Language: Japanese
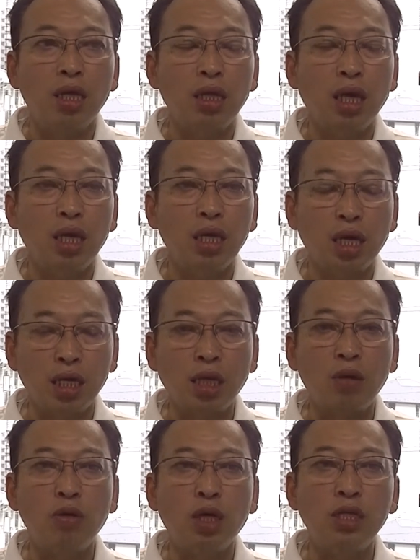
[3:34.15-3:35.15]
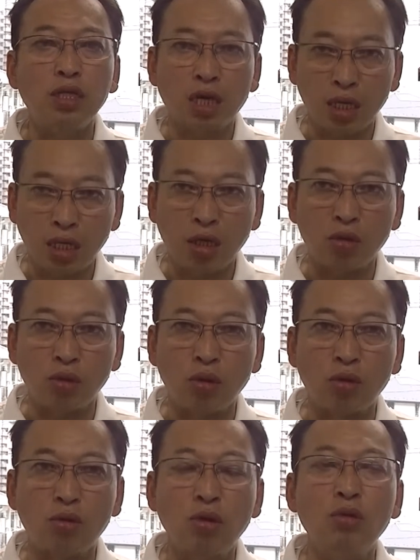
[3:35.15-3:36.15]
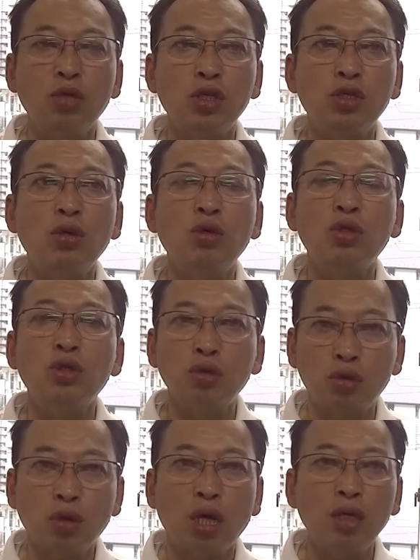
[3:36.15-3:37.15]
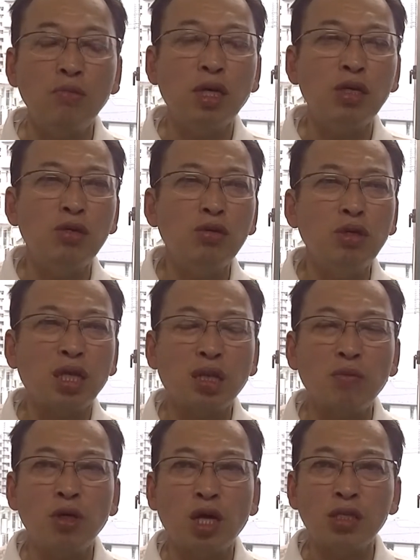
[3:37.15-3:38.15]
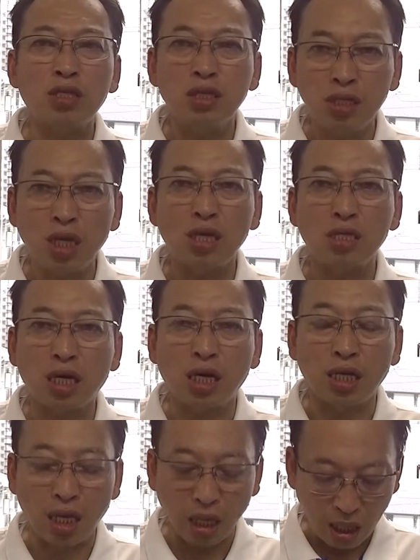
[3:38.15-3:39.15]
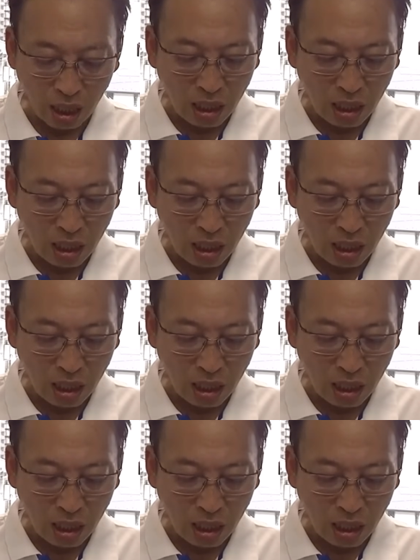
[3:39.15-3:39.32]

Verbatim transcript: で行かれた方がいいんじゃないかなと特に早朝とか今夕方も暑いですからね